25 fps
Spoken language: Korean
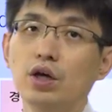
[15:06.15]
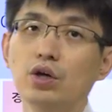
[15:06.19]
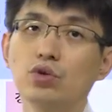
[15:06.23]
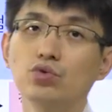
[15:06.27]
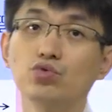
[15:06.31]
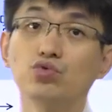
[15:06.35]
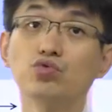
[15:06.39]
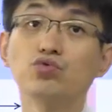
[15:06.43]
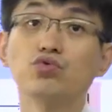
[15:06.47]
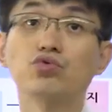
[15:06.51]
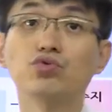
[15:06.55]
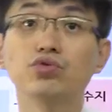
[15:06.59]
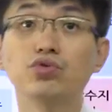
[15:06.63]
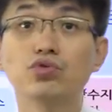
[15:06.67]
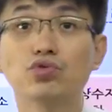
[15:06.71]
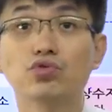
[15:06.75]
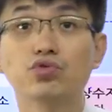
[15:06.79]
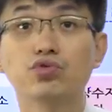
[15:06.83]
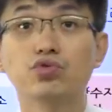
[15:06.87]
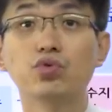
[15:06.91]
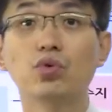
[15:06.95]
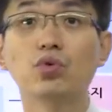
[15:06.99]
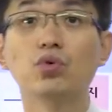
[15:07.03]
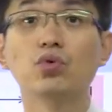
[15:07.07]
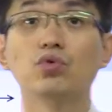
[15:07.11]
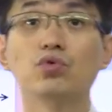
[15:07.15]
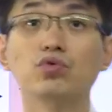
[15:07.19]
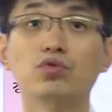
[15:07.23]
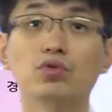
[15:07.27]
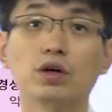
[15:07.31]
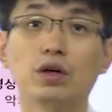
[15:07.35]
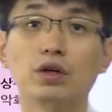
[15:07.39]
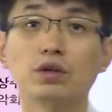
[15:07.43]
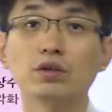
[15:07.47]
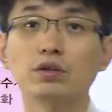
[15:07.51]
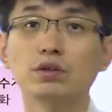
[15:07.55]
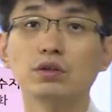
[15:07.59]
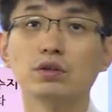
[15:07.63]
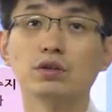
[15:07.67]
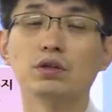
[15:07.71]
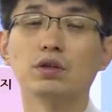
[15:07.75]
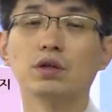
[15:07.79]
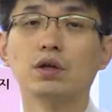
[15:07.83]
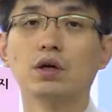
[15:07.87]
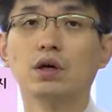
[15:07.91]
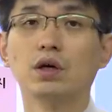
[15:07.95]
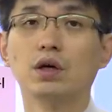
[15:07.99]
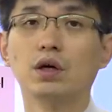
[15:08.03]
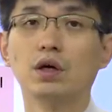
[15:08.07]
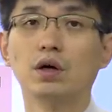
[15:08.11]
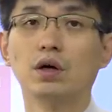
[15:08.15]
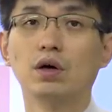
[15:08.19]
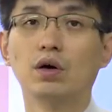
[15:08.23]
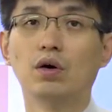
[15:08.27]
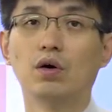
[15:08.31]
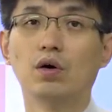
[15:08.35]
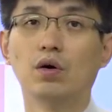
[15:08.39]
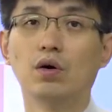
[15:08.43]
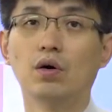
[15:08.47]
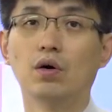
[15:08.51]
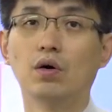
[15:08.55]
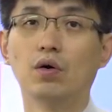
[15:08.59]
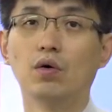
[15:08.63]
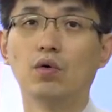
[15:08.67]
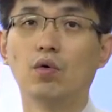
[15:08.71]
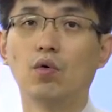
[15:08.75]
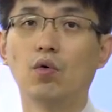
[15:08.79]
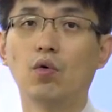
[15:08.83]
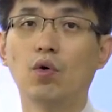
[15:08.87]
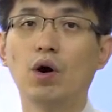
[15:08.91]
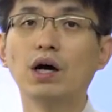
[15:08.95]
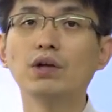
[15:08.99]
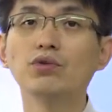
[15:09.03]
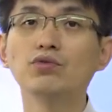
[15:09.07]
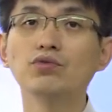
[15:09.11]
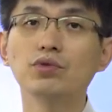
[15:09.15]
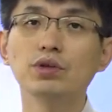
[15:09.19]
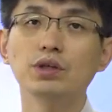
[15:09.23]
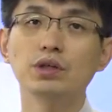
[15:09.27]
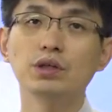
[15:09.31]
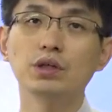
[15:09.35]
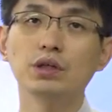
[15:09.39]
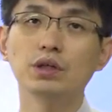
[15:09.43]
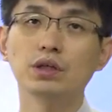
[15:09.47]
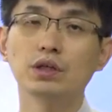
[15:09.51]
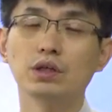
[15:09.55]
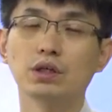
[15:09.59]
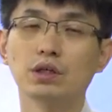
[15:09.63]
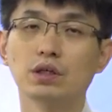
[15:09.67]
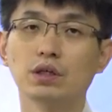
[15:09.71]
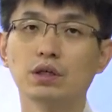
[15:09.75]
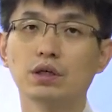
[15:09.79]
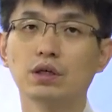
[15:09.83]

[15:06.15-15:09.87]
수출 주도형 국가는 어, 환율이